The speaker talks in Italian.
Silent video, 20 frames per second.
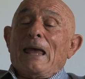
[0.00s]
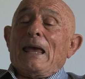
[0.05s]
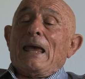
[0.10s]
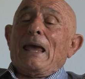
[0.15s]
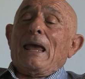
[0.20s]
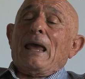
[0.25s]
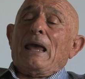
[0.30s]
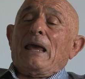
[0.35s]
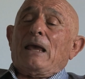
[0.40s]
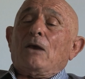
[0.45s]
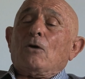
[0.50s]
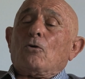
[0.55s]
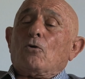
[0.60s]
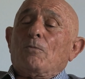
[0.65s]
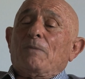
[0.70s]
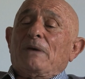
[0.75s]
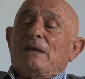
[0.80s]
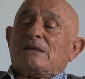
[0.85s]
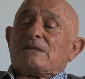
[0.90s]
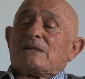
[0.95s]
e,
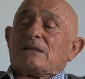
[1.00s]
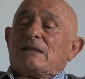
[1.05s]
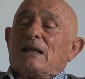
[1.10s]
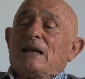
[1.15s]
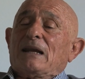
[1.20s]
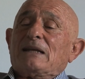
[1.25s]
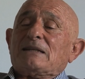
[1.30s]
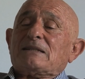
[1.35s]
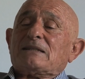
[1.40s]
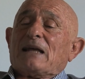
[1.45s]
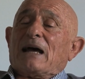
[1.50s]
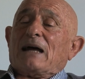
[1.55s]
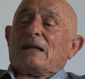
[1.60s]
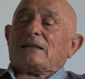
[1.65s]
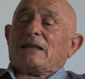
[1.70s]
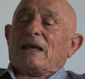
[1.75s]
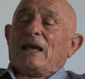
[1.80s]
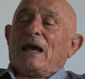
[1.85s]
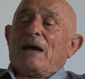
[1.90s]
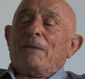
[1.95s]
incomincia
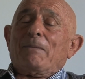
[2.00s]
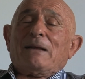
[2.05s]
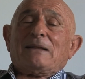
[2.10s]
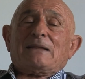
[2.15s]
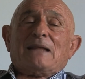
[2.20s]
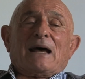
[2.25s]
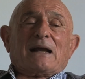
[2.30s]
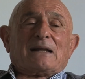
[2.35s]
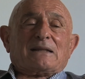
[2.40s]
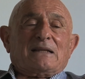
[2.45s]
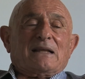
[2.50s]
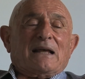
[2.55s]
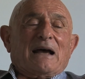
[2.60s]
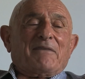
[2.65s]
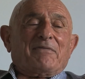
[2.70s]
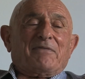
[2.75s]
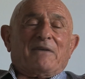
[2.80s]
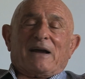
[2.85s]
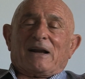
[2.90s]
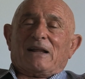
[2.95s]
dall'estate a mandarti a
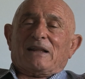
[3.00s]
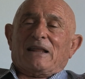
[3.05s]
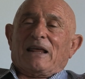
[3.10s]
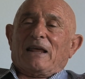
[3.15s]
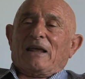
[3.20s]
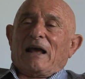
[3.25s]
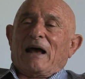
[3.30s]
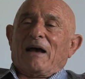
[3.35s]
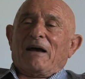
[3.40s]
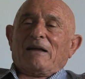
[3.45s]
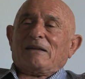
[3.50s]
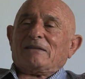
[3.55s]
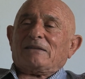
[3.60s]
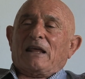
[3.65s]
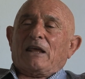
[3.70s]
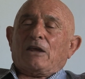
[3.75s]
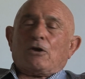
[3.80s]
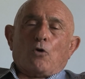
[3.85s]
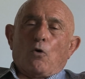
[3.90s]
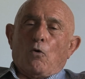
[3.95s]
fare dei, a
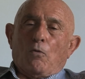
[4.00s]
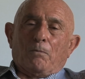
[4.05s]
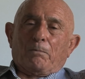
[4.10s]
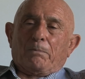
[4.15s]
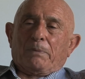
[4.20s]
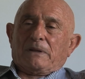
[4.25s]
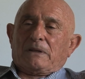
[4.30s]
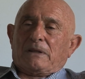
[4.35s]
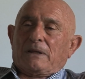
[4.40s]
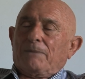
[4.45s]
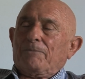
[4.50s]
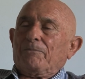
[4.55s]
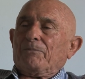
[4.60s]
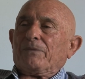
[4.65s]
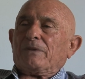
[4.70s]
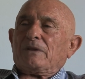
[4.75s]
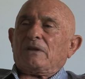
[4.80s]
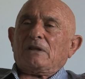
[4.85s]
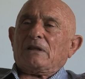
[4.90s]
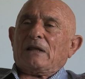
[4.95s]
dei compiti
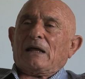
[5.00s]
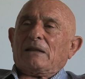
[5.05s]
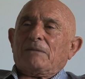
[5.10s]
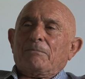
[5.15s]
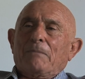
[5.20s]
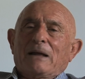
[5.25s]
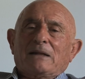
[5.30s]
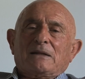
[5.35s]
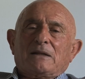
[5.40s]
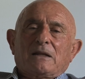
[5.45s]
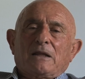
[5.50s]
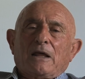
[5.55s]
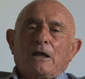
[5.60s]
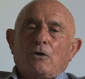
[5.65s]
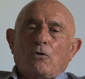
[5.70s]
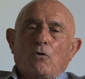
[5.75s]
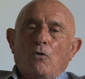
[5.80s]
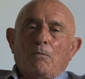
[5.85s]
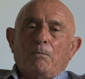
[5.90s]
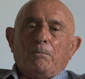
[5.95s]
ti dà, manda dei
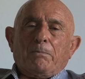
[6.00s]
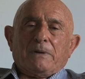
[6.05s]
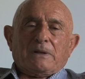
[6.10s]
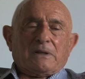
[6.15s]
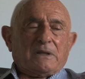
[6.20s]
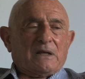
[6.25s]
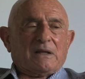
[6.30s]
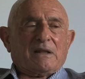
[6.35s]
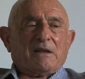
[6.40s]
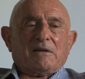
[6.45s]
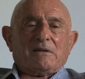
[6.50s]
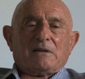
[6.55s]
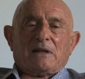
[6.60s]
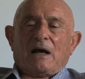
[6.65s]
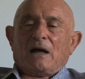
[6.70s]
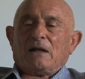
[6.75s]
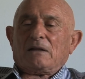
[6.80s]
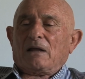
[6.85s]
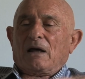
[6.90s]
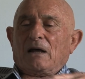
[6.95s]
compiti, eh,
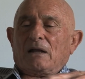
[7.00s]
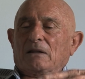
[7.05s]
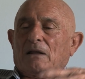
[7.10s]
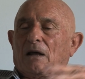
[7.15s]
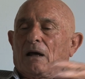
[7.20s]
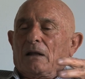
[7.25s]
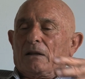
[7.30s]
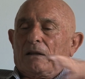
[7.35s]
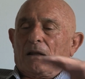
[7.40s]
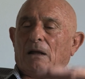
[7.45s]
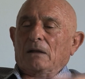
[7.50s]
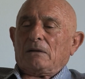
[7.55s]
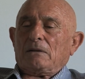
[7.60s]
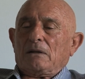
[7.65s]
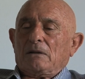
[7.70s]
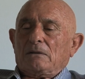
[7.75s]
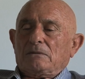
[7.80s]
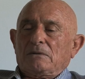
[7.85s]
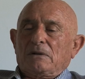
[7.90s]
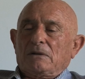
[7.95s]
da, da, da,
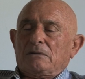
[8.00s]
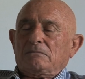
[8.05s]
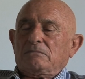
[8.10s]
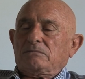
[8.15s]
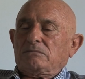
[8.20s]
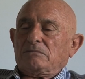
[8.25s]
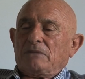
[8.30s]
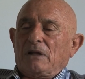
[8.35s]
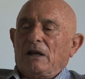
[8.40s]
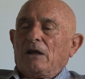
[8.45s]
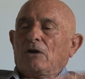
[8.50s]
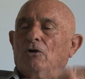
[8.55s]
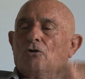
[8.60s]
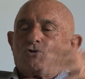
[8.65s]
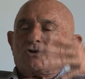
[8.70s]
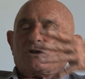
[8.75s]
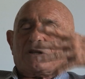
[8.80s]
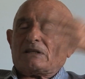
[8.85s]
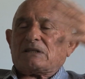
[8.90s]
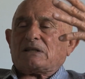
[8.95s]
delle
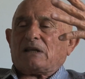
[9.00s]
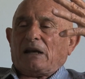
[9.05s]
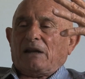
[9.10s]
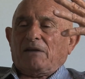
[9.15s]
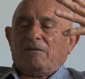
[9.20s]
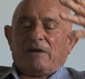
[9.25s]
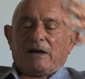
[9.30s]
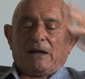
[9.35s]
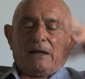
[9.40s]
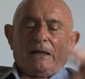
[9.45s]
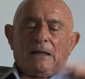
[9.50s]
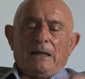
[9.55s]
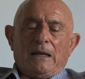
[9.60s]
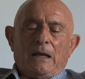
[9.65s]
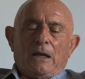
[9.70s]
cose da scrivere.